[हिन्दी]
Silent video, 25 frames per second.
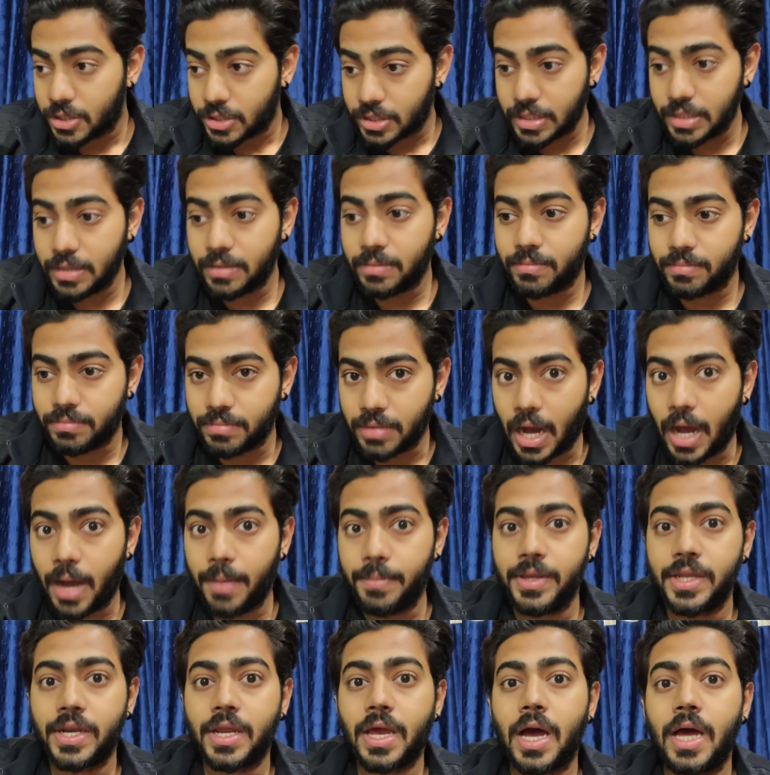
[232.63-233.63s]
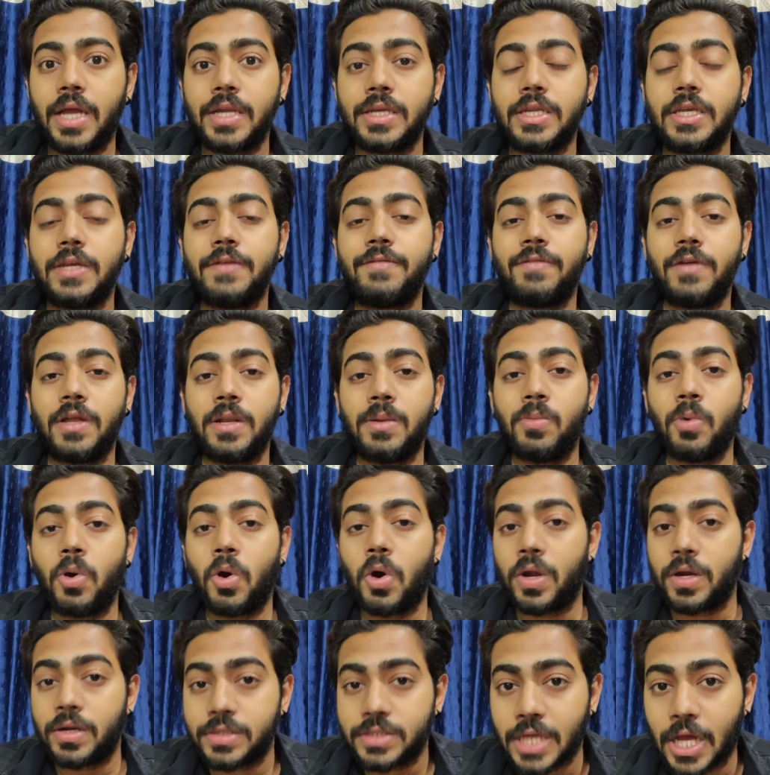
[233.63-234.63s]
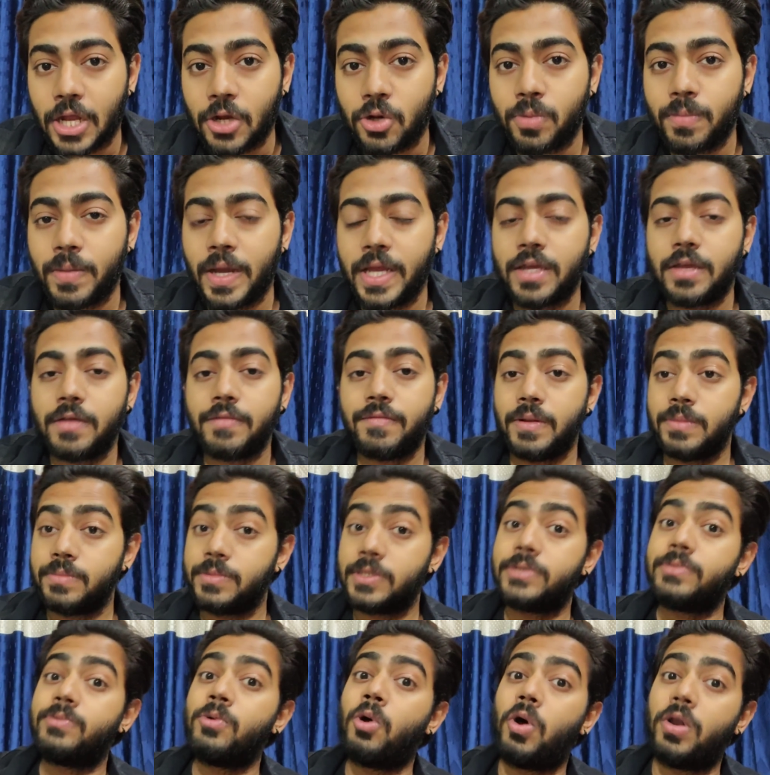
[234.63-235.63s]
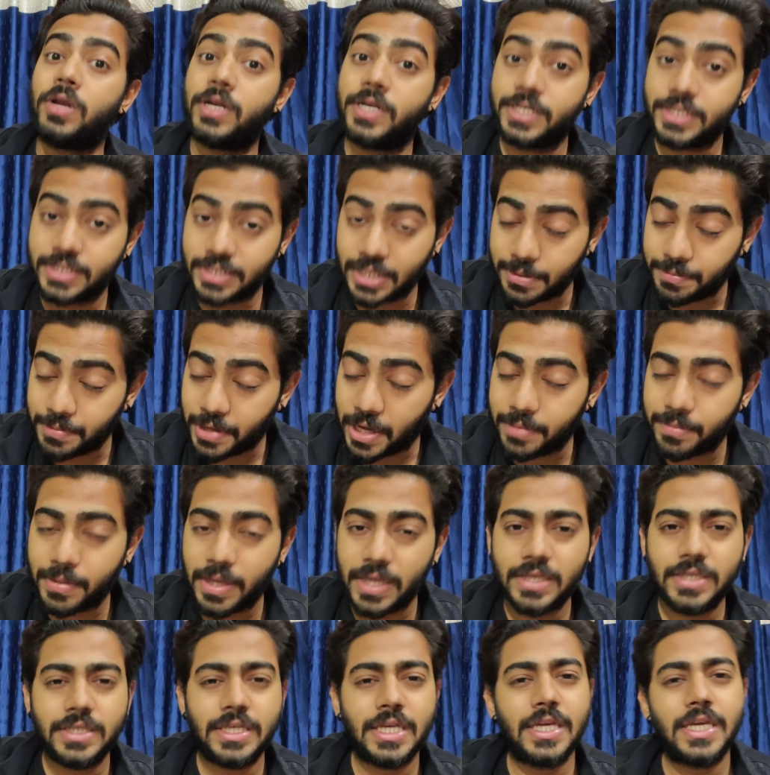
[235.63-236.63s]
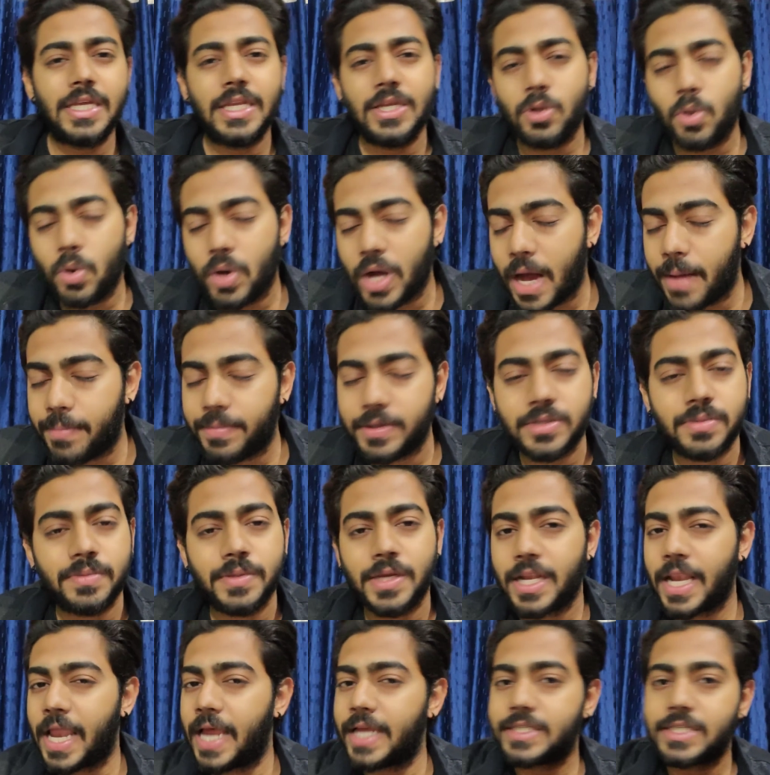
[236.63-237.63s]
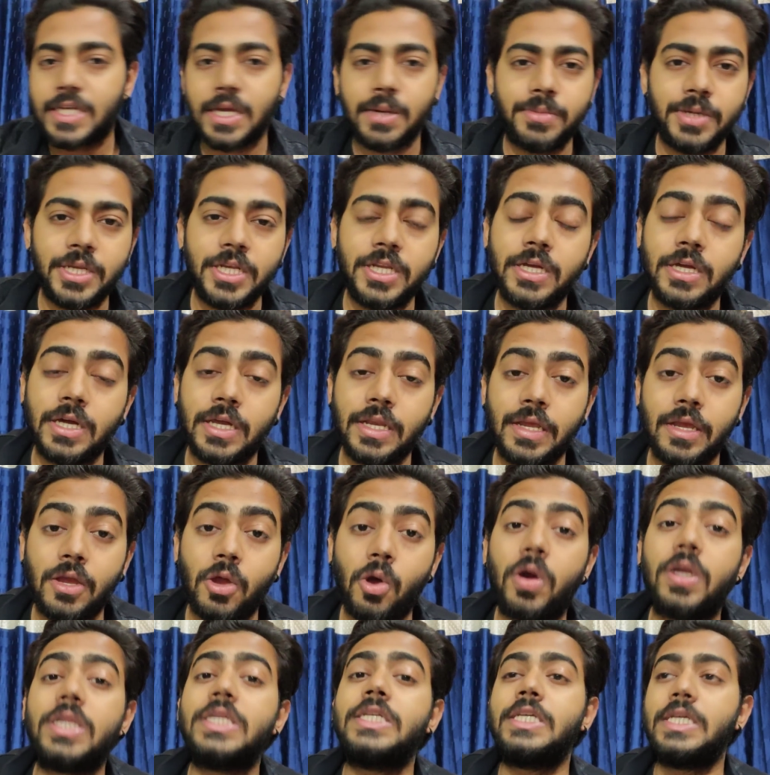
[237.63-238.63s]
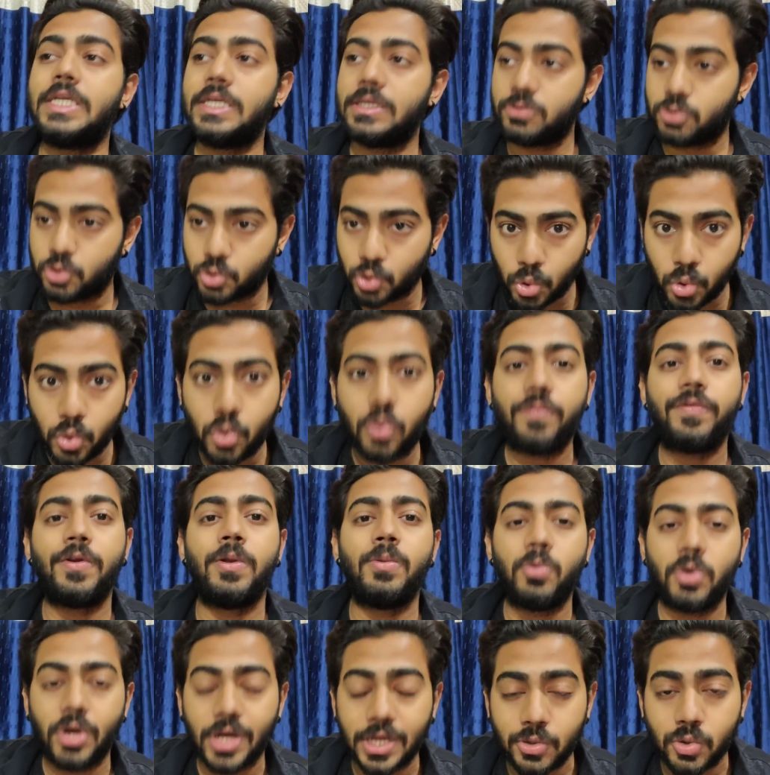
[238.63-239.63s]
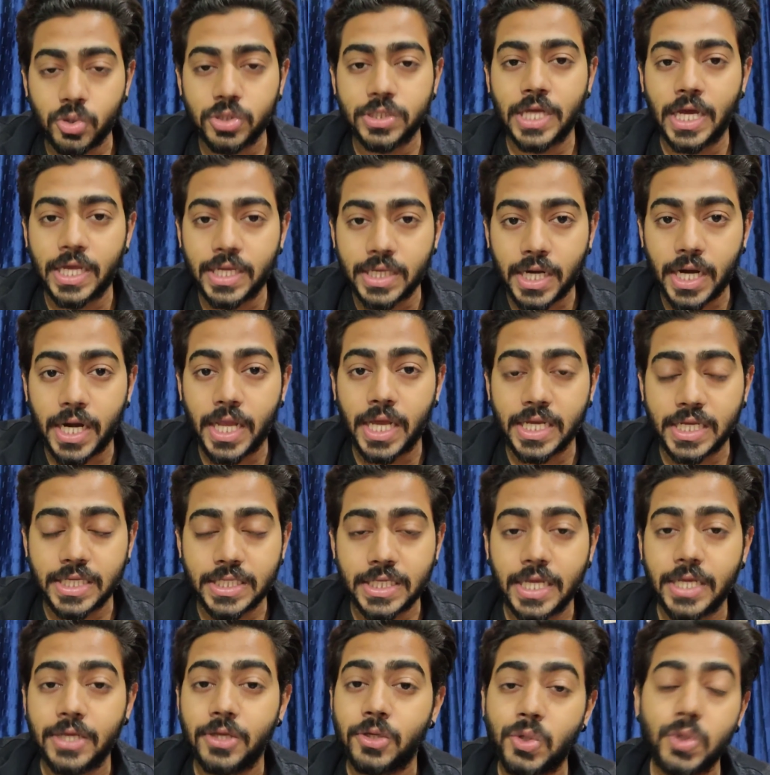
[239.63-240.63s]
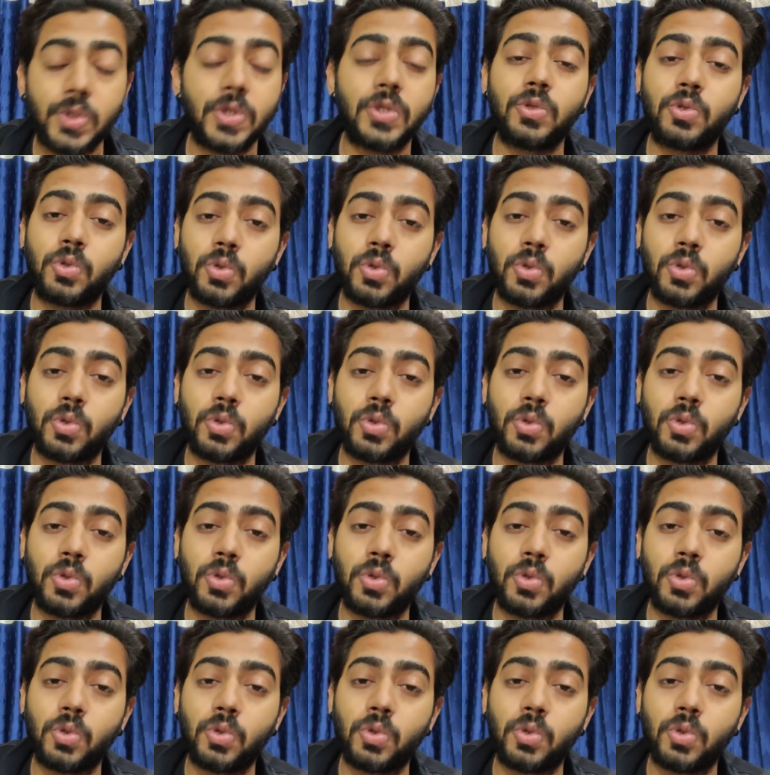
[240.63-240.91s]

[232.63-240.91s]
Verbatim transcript: कि आमिर खान की फ़िल्म और शाहरुख भाई की फ़िल्म जिसमें ऑलरेडी सलमान भाई ये लोग आपस में क्लैश कभी नहीं करेंगे और ये दोनों फिल्मों का नुकसान कड़ा की जाएगी क्योंकि